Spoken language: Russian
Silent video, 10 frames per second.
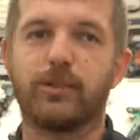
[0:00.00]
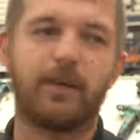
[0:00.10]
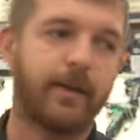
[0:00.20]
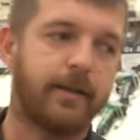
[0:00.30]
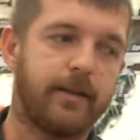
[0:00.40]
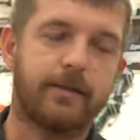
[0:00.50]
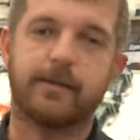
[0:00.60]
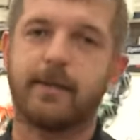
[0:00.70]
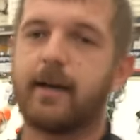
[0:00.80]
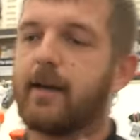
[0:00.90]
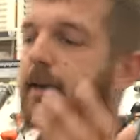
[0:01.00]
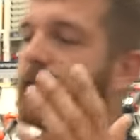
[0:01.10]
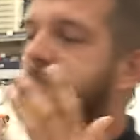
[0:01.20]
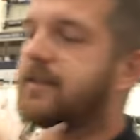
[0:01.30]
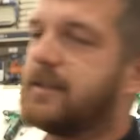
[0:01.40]
собрать лица,
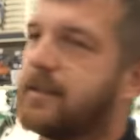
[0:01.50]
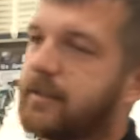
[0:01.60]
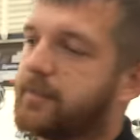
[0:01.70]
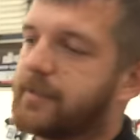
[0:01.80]
сделать,